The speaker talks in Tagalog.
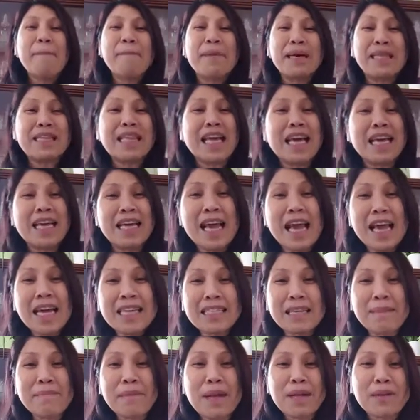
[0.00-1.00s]
patay.
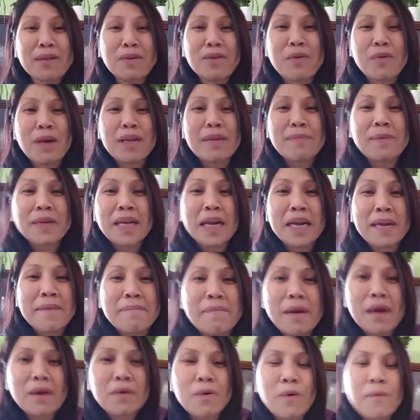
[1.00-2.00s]
Kasap ang gikuan ni
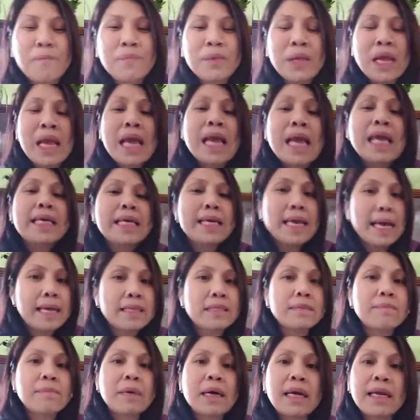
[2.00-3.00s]
banaliba ko.
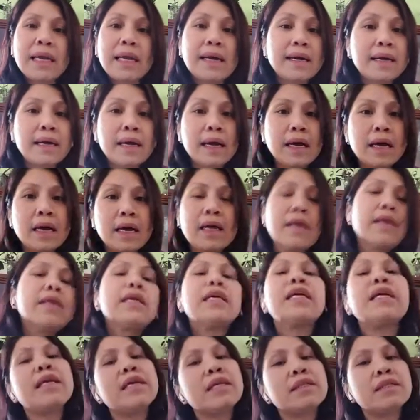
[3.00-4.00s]
Yes, mga langga.
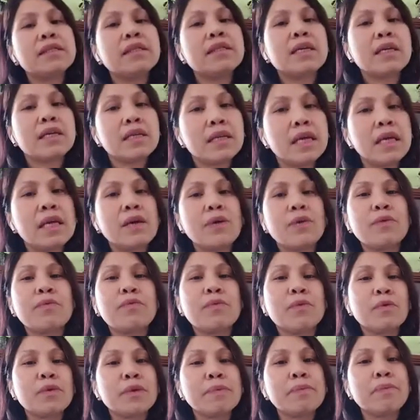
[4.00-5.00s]
He is the king of
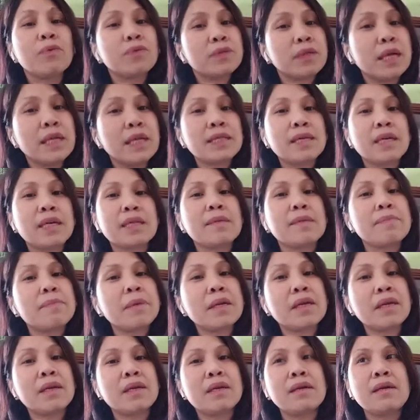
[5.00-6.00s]
kuriputan,
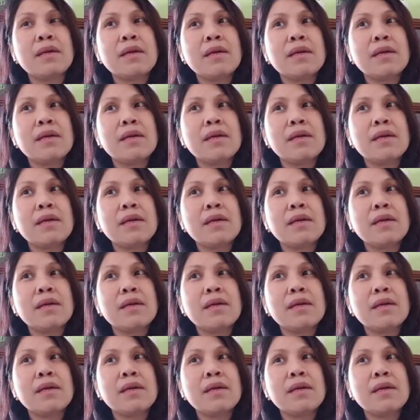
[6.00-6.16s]
katipir.